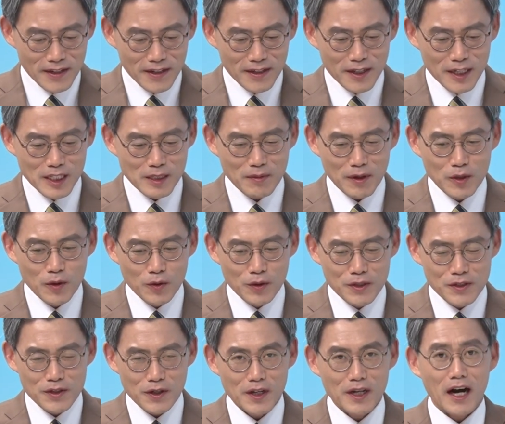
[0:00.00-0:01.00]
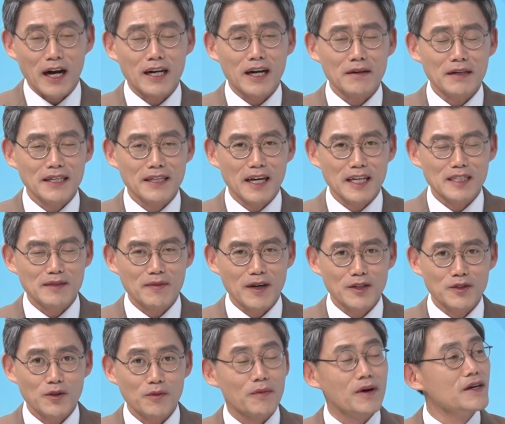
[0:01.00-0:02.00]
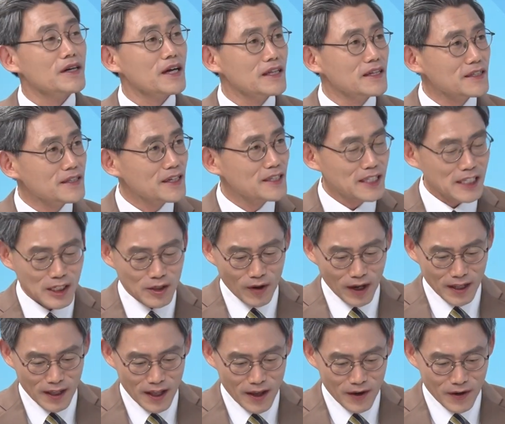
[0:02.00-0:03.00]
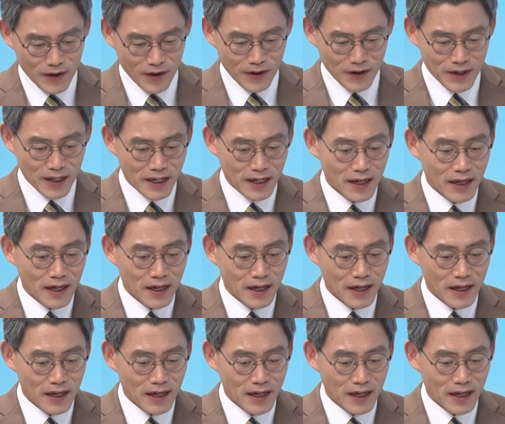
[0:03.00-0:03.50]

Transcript: 그렇지만 요들성이 가깝긴 하지만 좀 멀게 느껴지기도 한데요.